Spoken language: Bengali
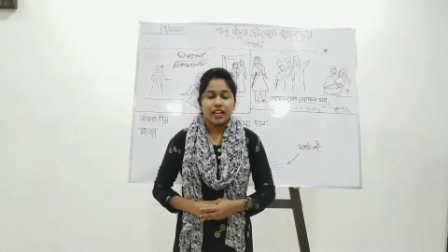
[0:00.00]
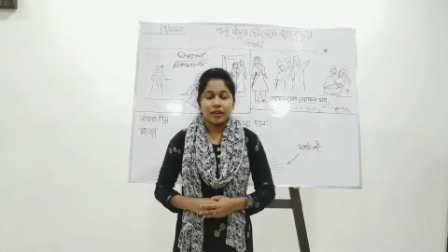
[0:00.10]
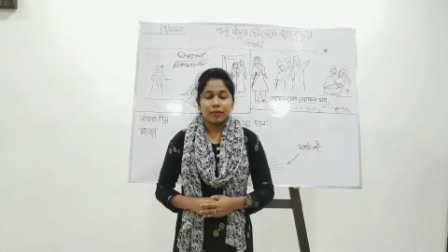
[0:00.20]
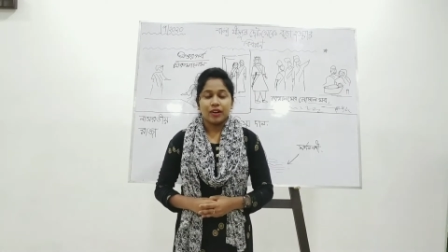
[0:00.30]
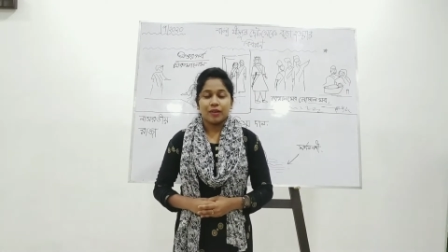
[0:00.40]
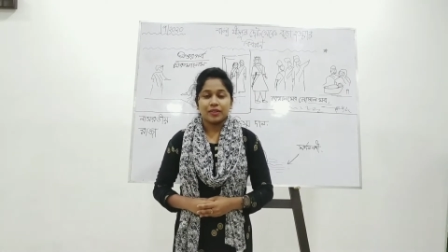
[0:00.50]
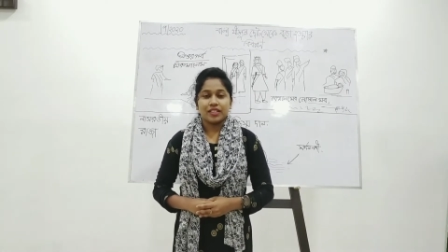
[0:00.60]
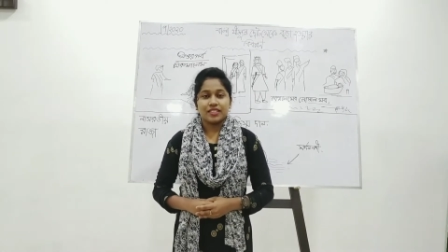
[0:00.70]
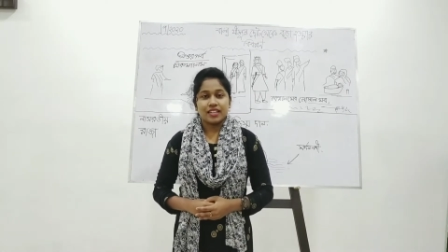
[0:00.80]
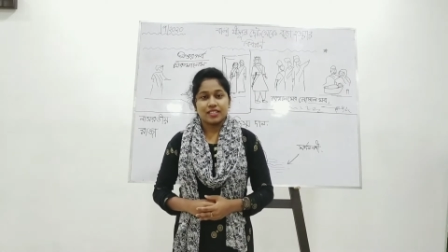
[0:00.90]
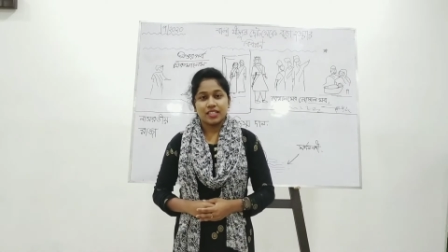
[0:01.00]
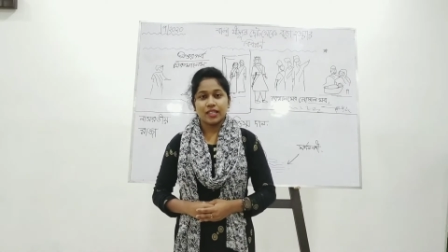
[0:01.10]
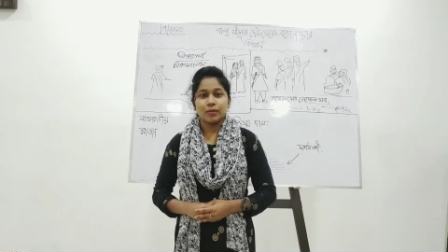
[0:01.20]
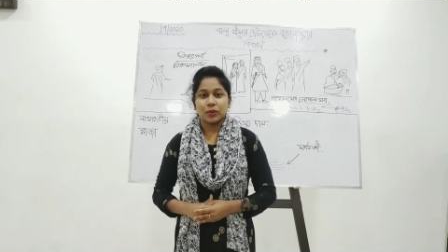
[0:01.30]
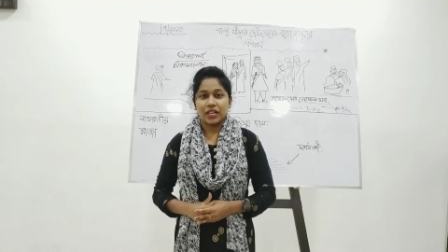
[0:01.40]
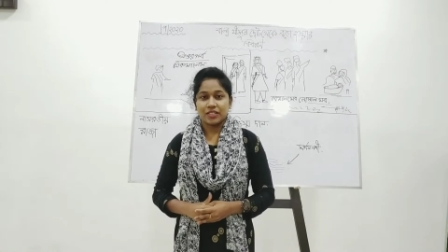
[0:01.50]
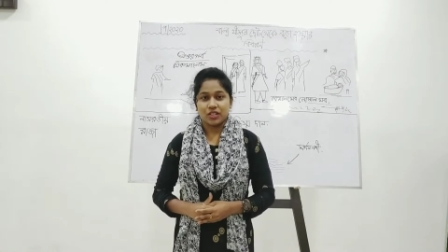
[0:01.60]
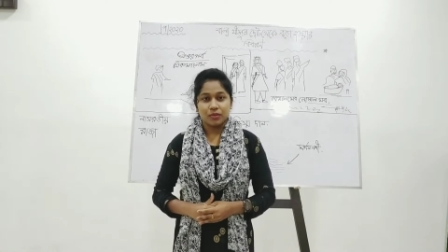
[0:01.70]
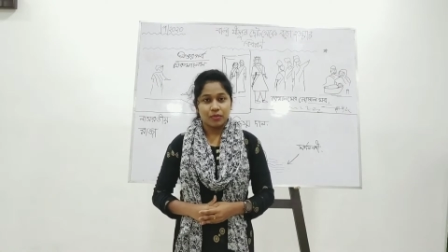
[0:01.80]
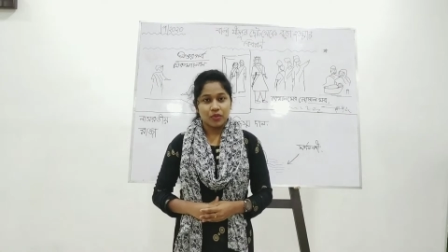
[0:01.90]
এবং আমাদের যা শিখবো তা যেন
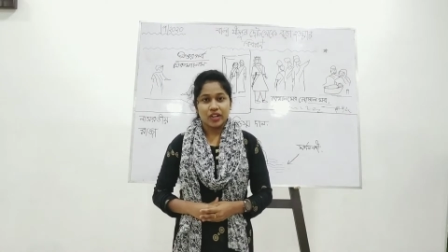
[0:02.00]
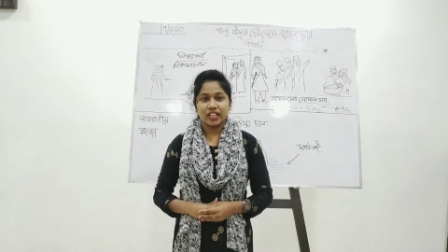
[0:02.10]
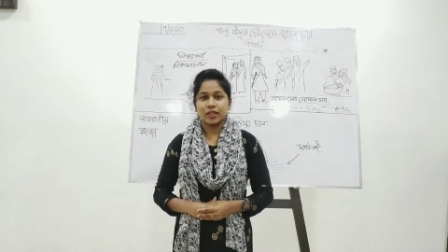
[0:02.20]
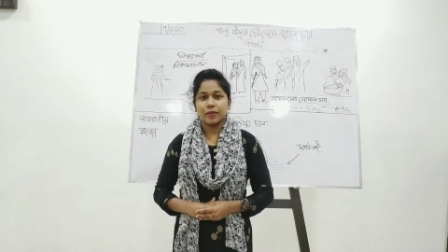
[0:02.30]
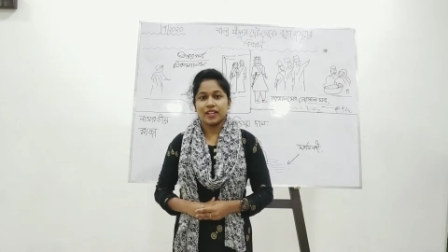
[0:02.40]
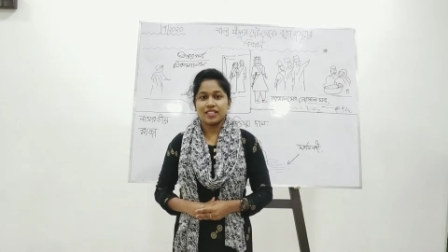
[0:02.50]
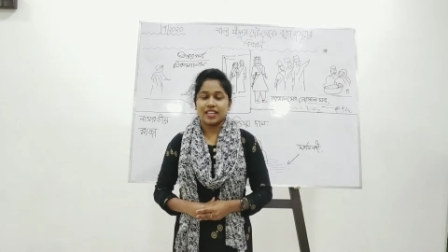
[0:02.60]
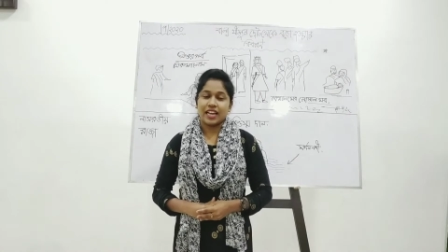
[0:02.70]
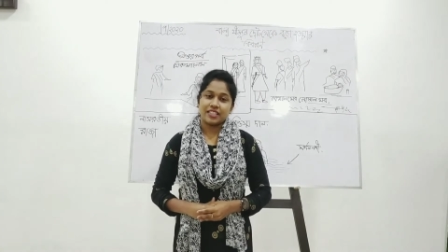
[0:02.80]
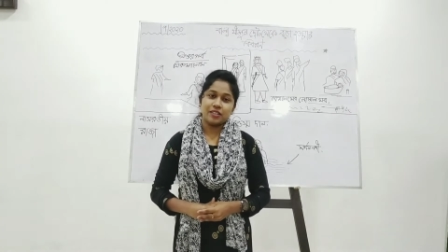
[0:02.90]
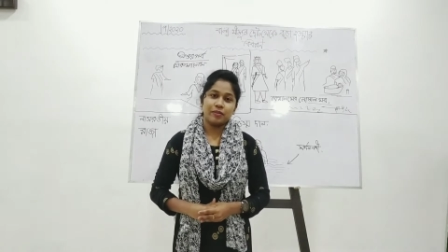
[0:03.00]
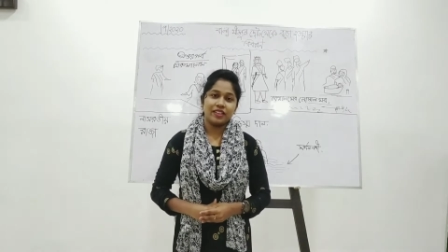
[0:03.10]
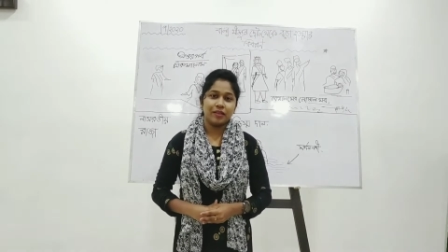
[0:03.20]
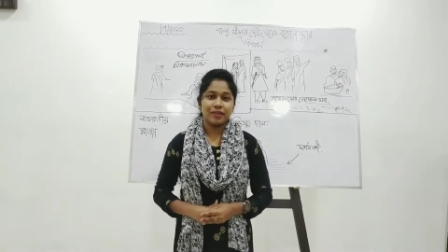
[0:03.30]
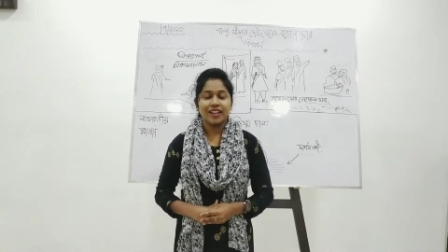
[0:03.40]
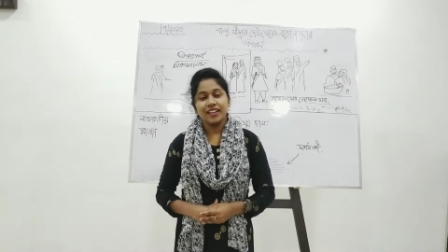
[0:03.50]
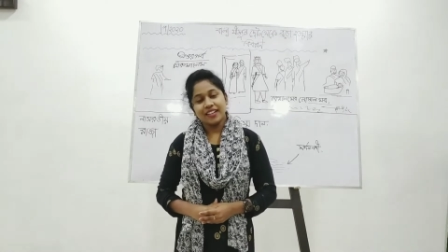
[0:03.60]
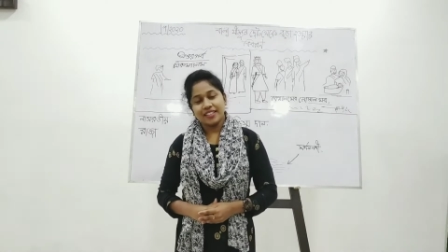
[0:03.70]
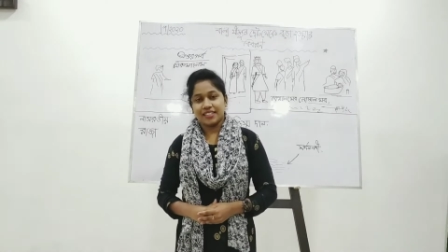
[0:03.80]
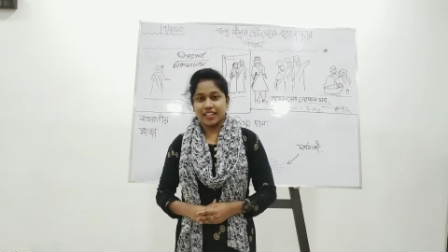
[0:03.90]
আমরা মনে রাখতে পারি সেই আশীর্বাদ আমরা
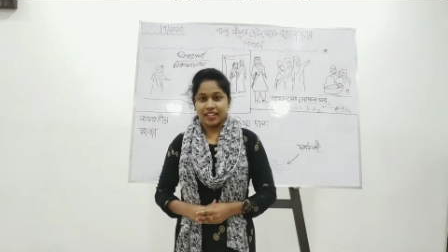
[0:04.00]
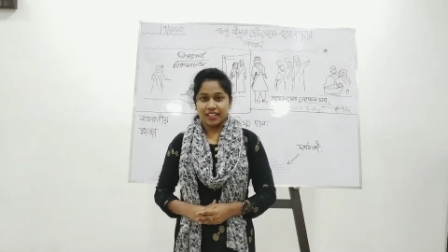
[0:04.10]
চিনি